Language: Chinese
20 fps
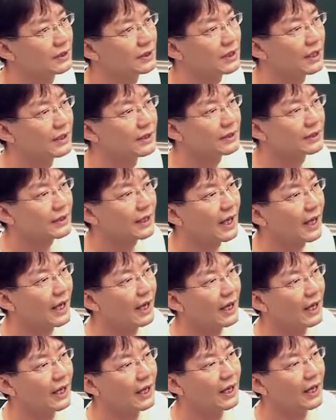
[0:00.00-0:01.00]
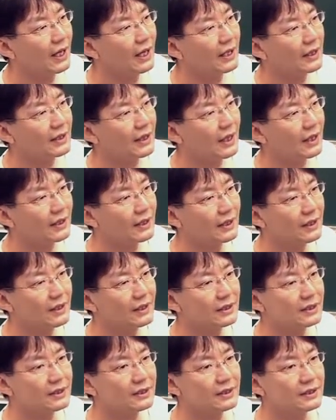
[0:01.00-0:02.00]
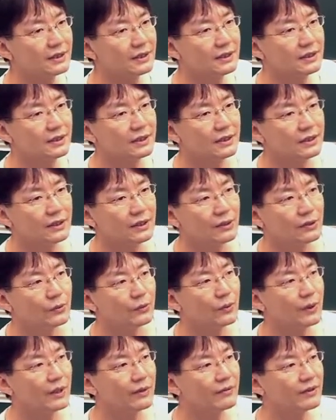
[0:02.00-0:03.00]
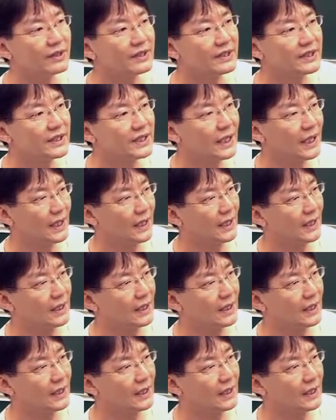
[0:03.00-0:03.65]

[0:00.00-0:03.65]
乘上它的一次。微分项